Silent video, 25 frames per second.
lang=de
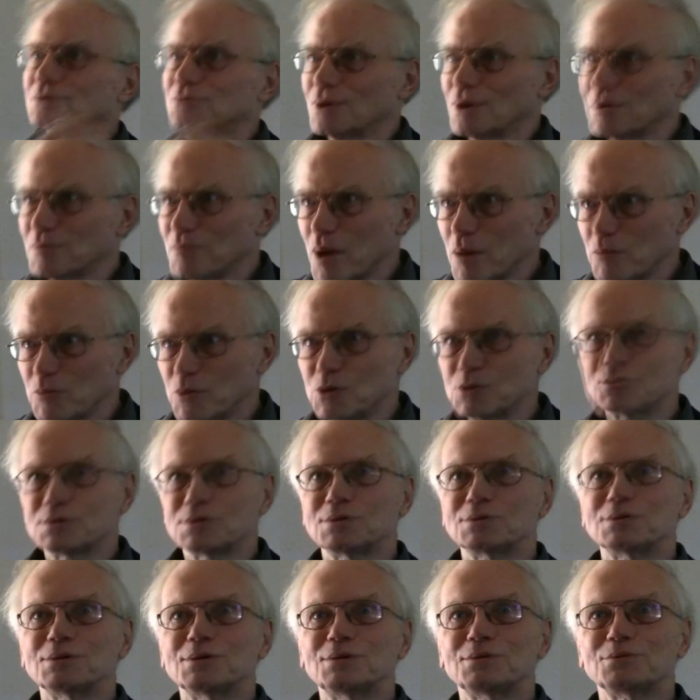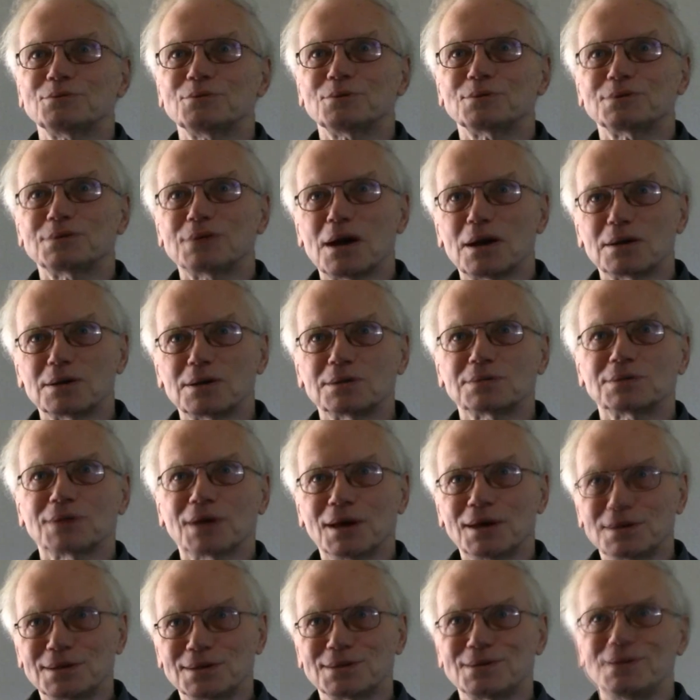sondern man musste sich sozusagen das
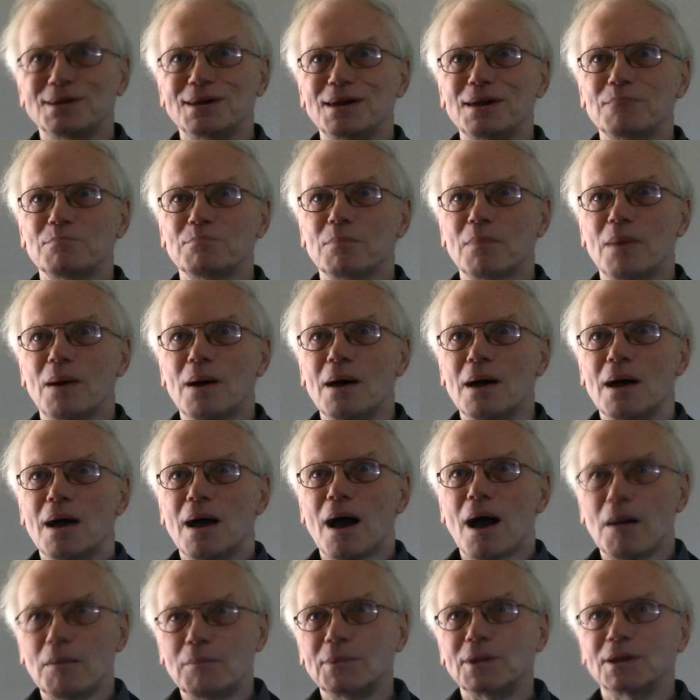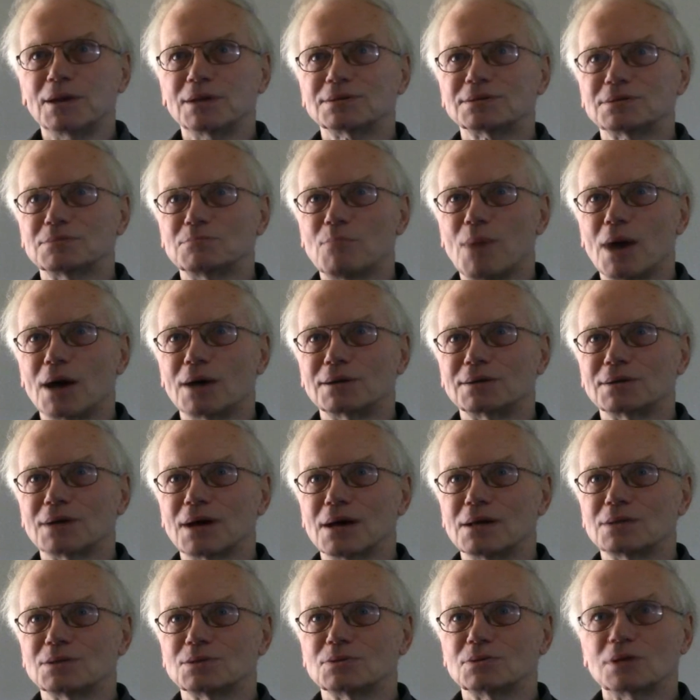Recht nehmen, am 1. Mai
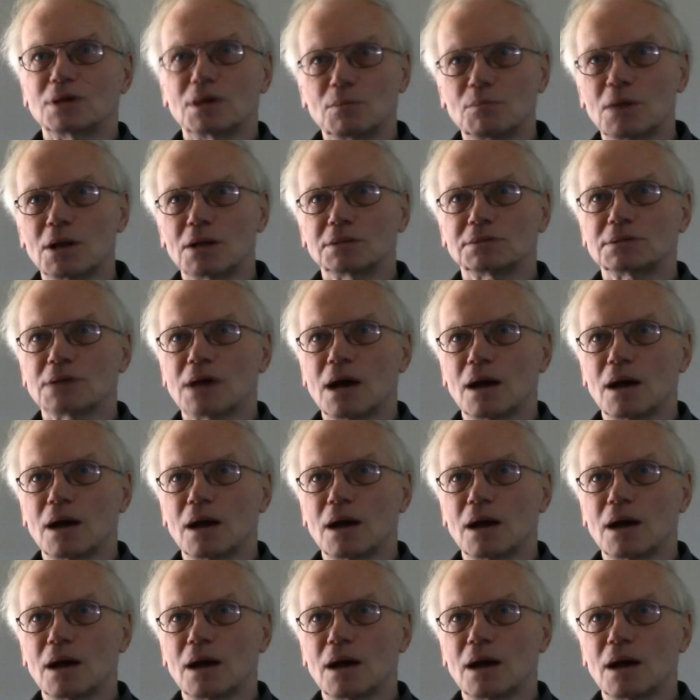teilzunehmen als